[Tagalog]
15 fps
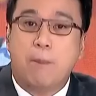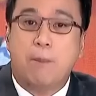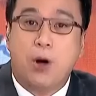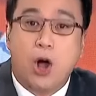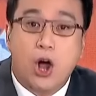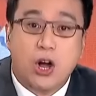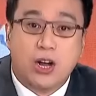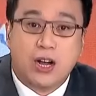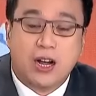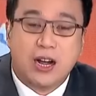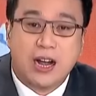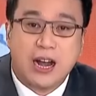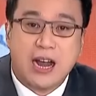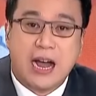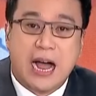
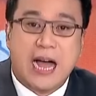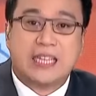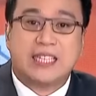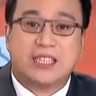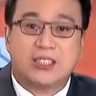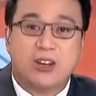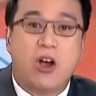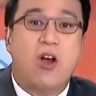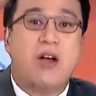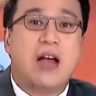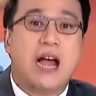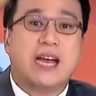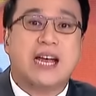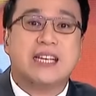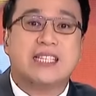more as a
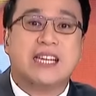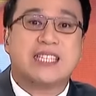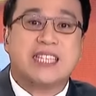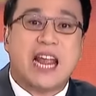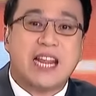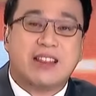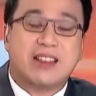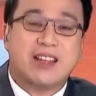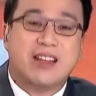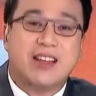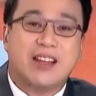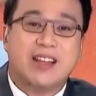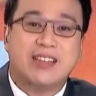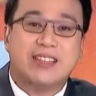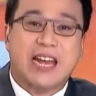wrong against the state
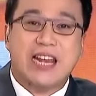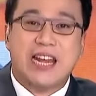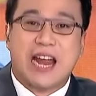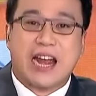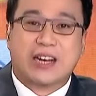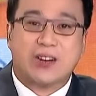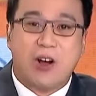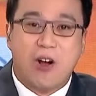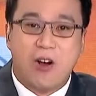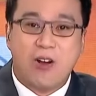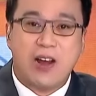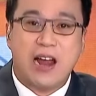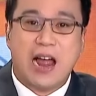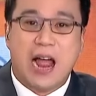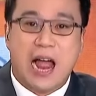than a
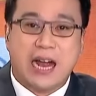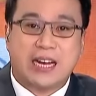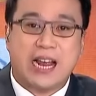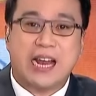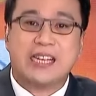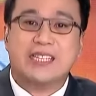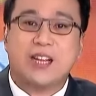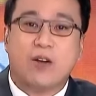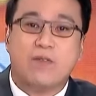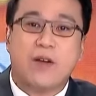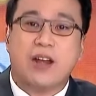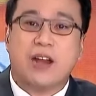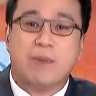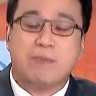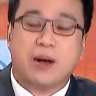wrong against the
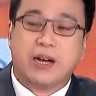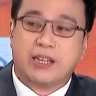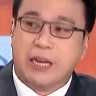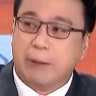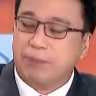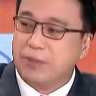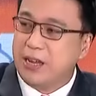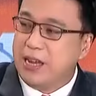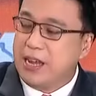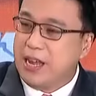offended party.